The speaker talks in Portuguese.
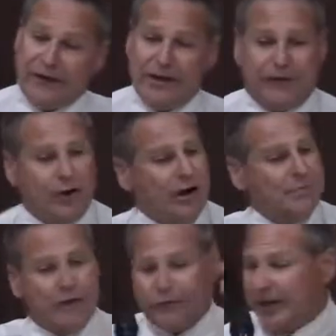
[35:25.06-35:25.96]
ele falou,
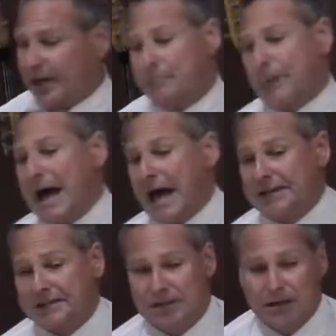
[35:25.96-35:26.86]
irmão, fique em
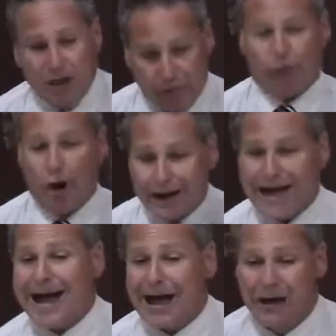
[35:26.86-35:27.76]
paz, eu vou
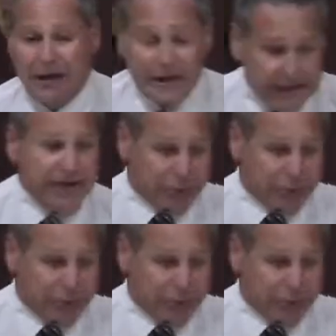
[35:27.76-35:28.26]
orar. E ele